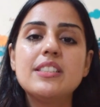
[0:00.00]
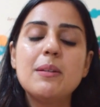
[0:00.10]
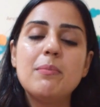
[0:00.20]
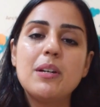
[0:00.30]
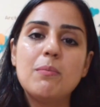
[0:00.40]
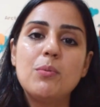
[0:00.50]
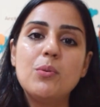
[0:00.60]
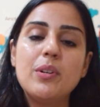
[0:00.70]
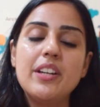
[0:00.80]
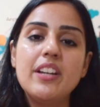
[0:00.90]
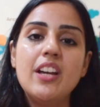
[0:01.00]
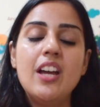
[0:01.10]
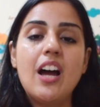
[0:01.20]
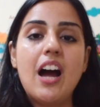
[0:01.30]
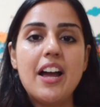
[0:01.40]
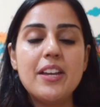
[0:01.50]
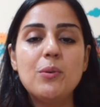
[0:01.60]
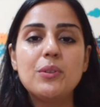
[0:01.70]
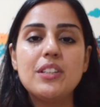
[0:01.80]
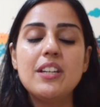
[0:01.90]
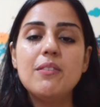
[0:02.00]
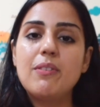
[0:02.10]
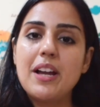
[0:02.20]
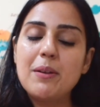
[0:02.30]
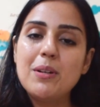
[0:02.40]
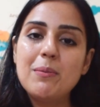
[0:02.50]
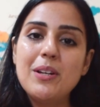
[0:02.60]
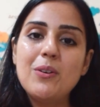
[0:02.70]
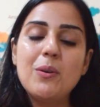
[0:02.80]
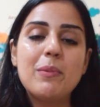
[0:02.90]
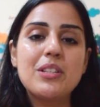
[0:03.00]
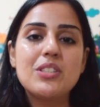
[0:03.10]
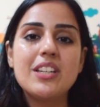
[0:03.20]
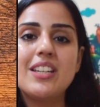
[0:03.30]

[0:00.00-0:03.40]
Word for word: से भरपूर हैं हाई होते हैं फाइबर में और बच्चे